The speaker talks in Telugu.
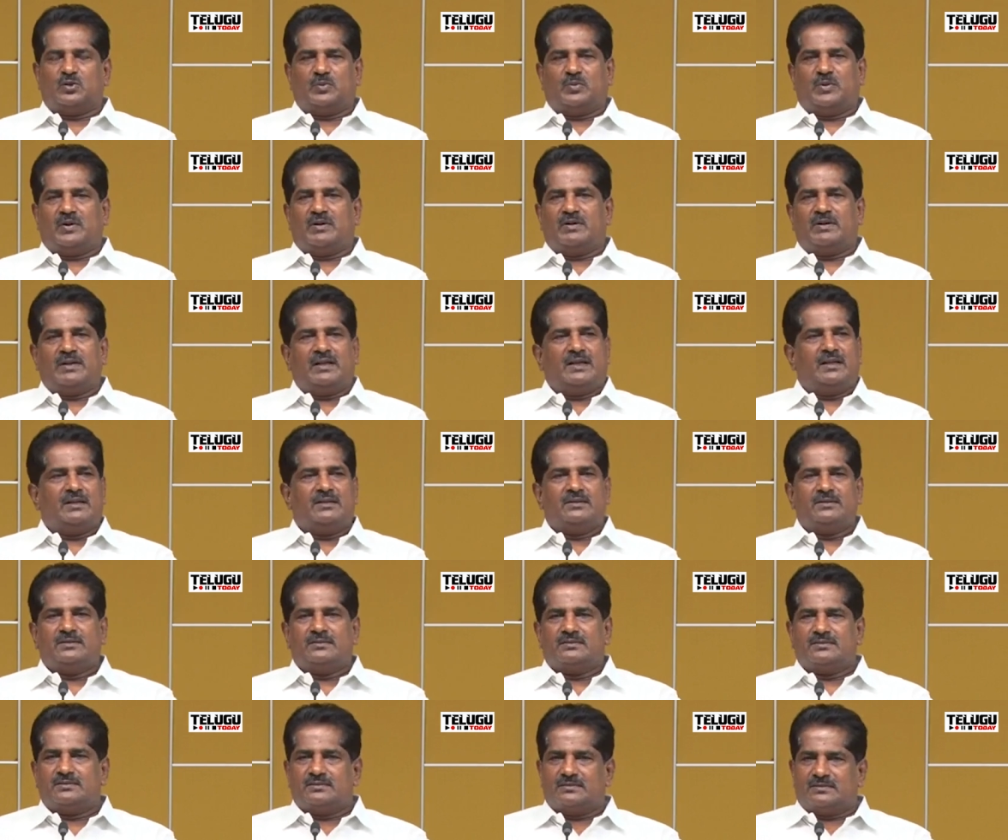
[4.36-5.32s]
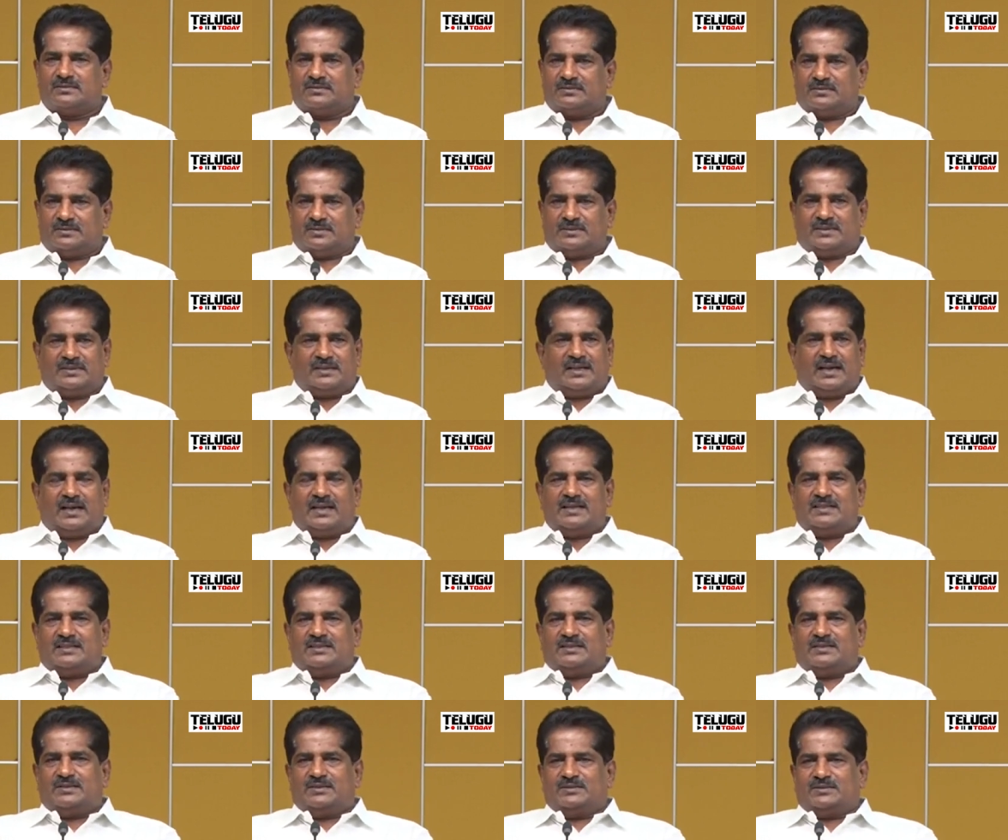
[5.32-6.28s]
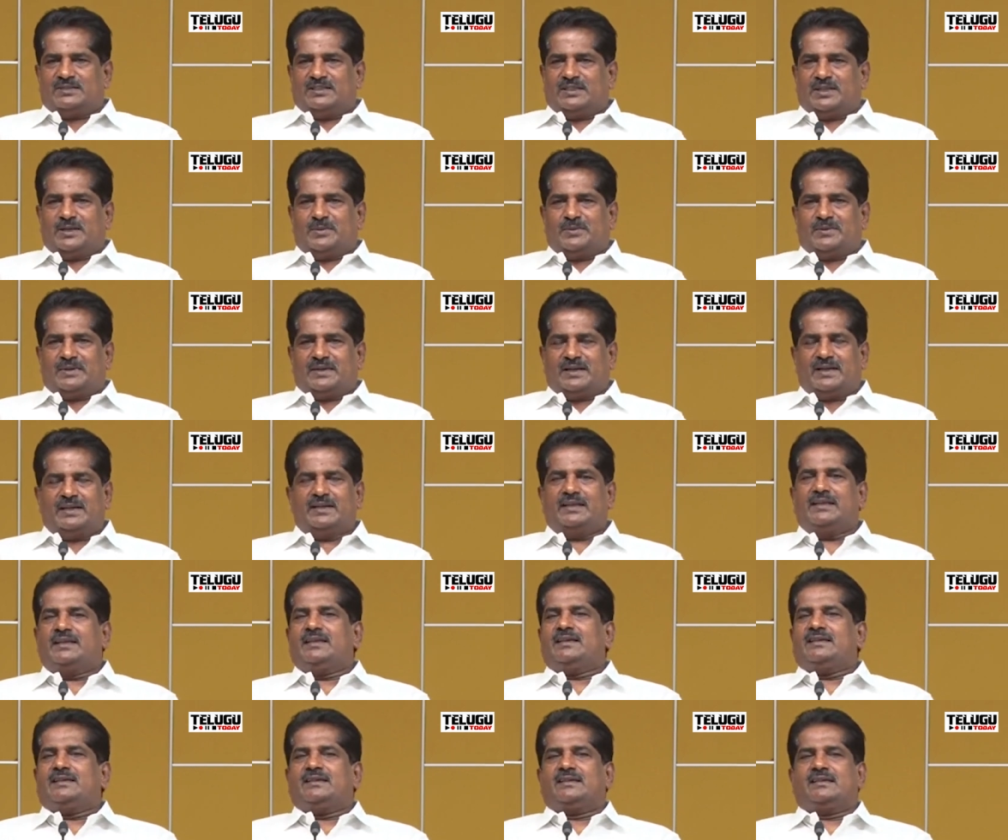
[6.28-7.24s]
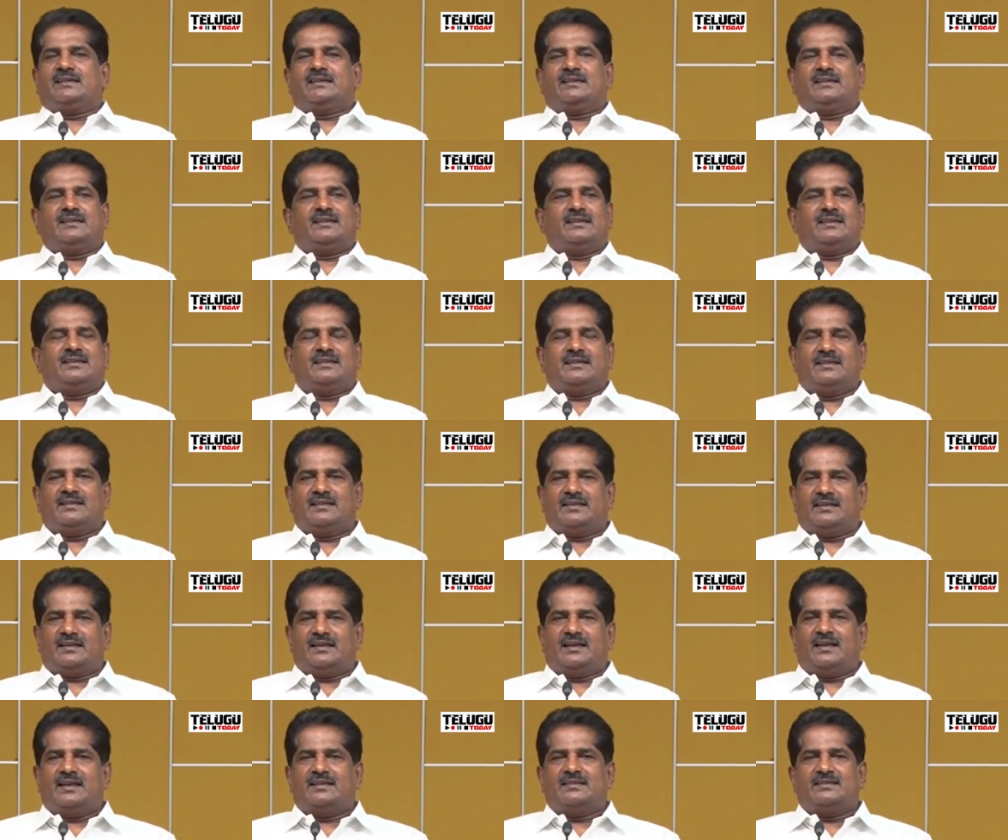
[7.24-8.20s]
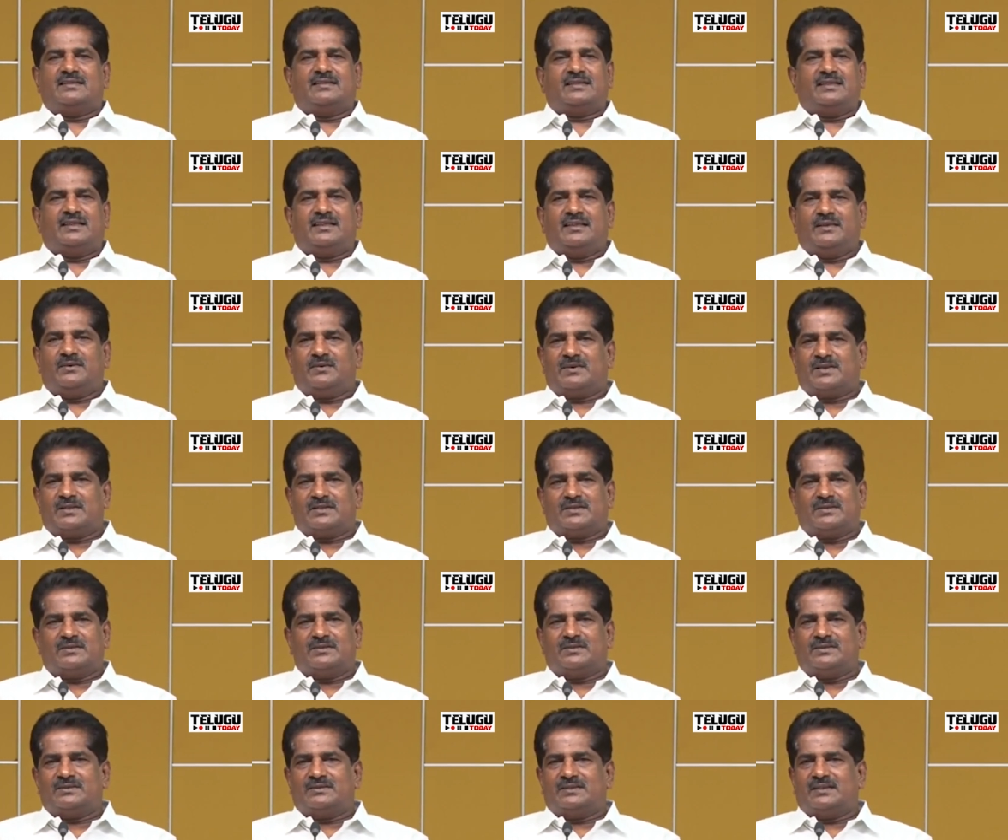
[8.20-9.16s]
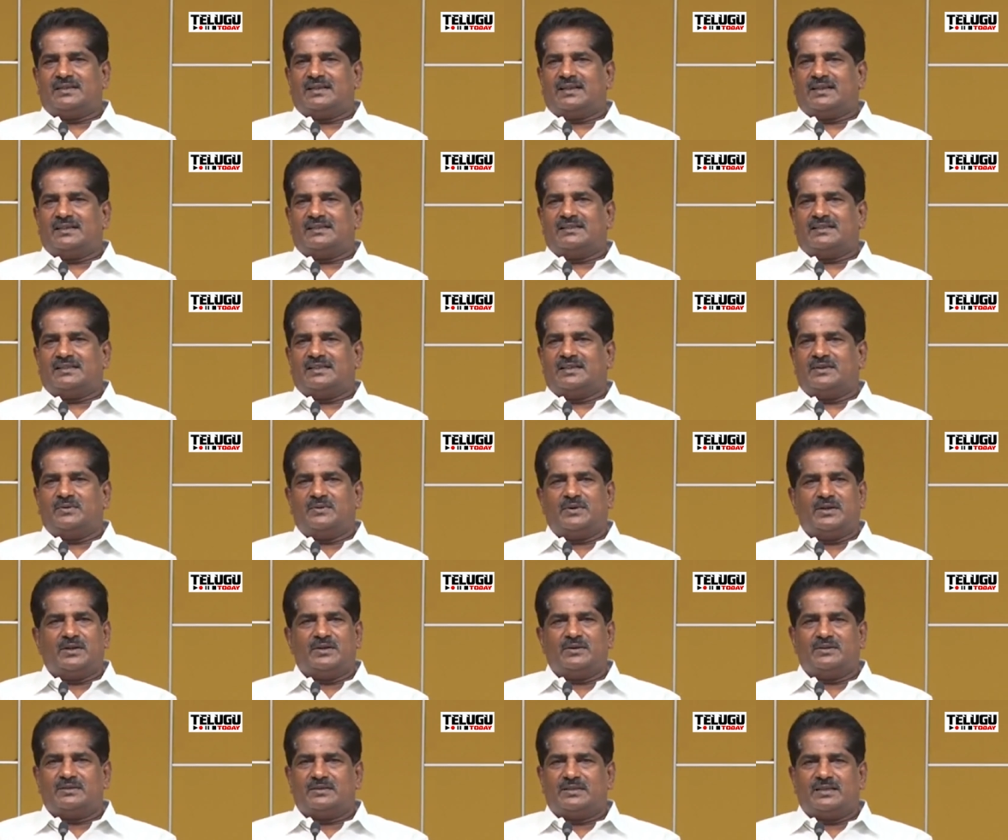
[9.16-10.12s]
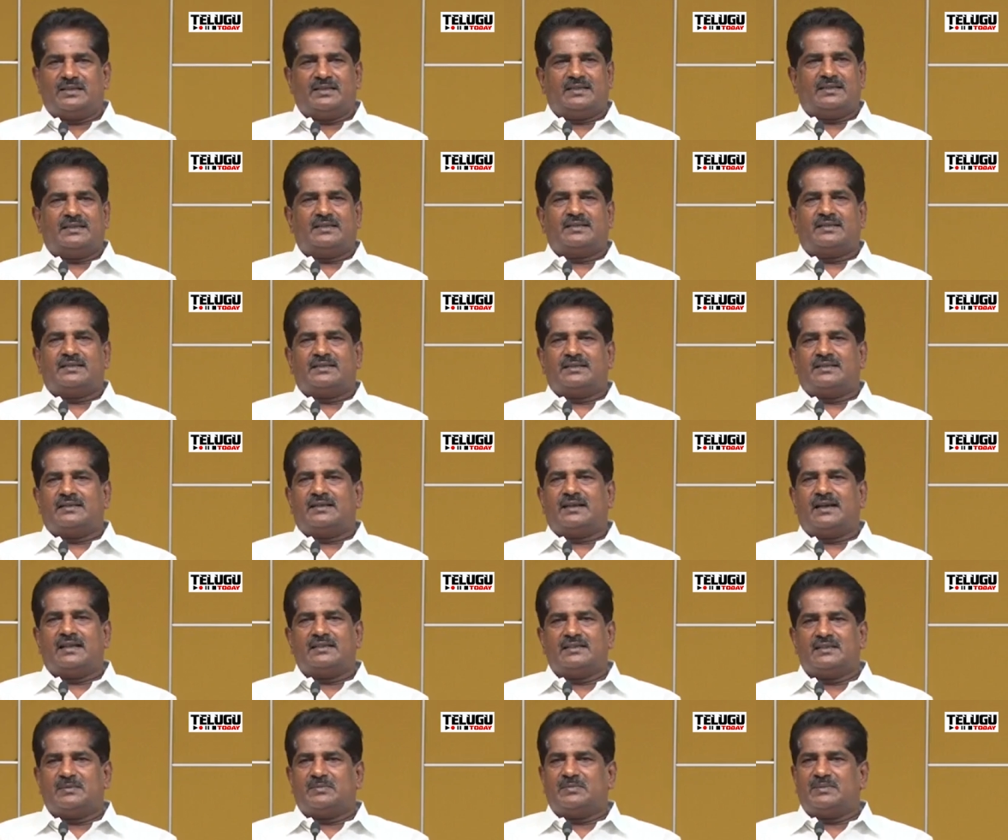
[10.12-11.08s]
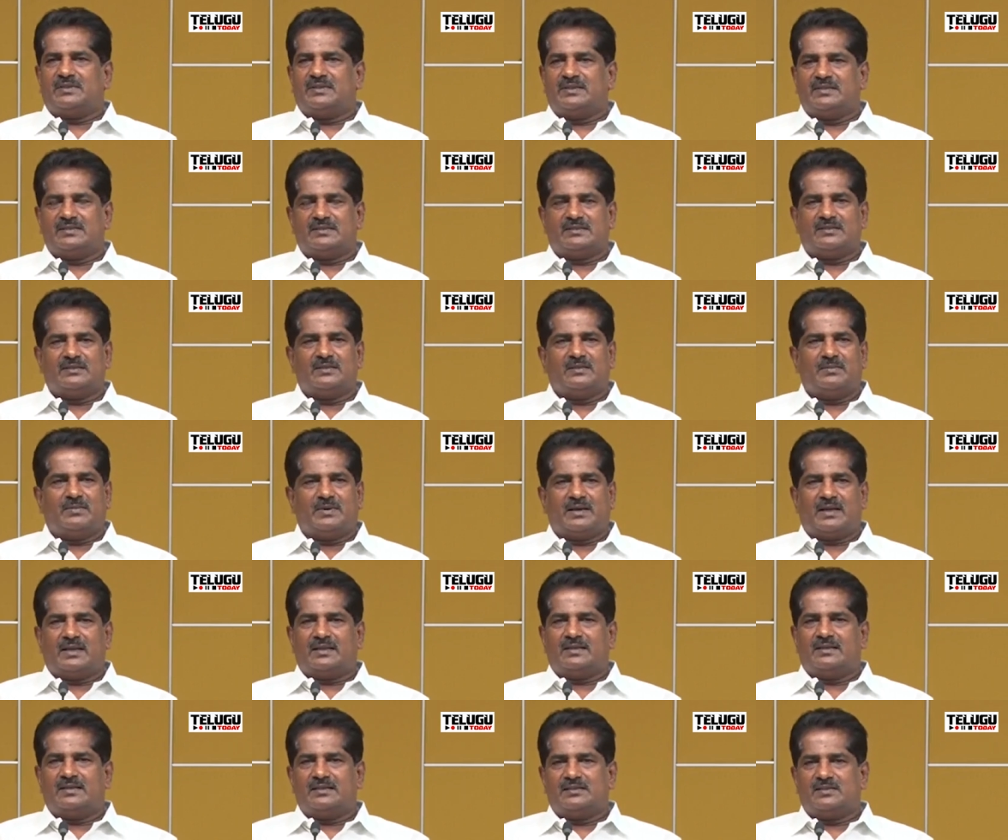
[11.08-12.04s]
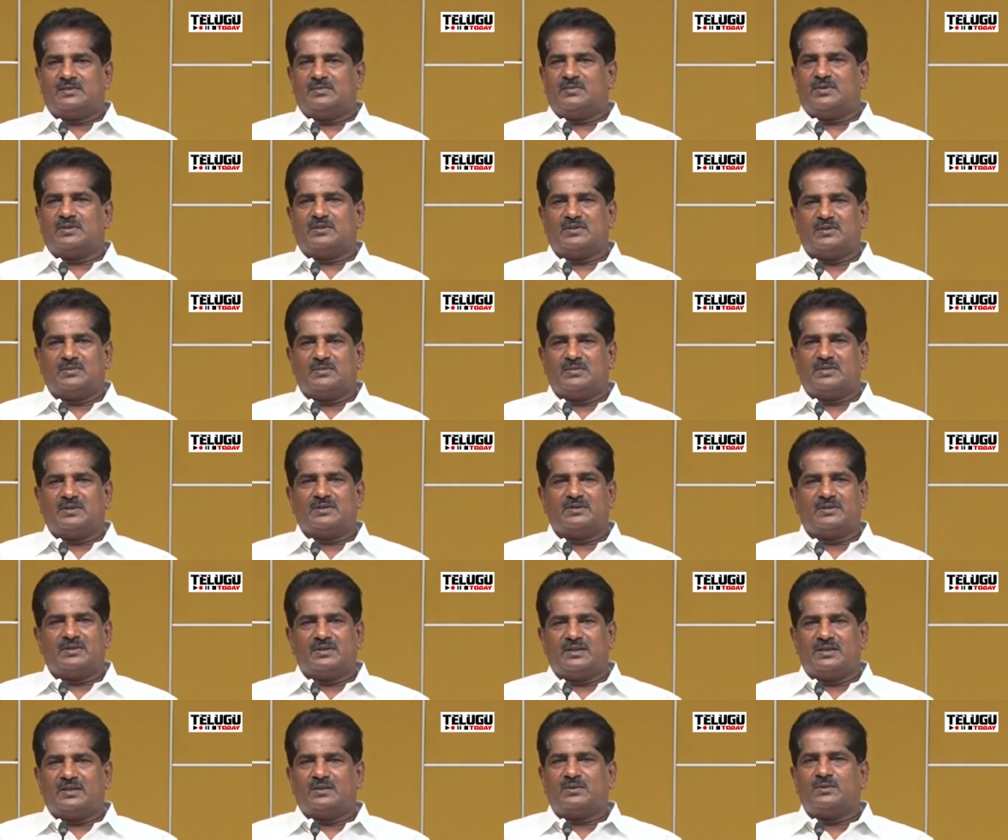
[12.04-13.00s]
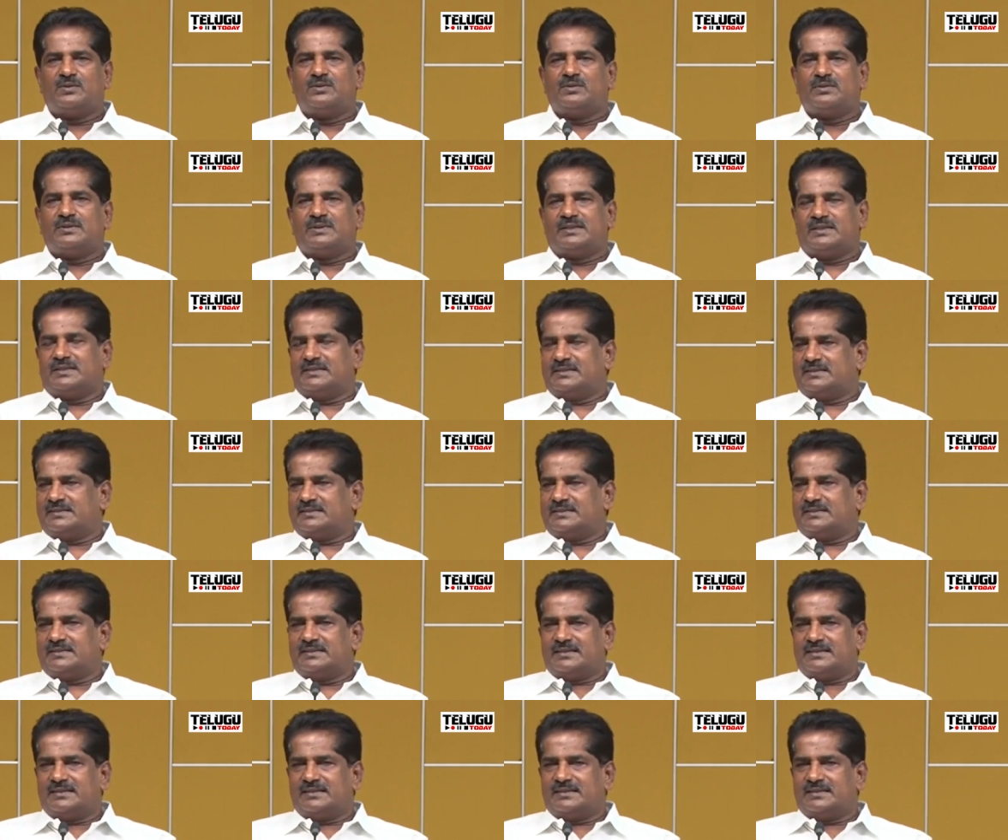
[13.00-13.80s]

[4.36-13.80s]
ఋతుపవనాలు కొద్దిగా ఆలస్యంగా వచ్చినాయేమో కానీ రాజకీయ వర్షం అయితే రాజకీయ వేడవుతే ఆంధ్రప్రదేశ్లో భారతదేశం మొత్తం మీద కూడా ఎక్కువ ఉంది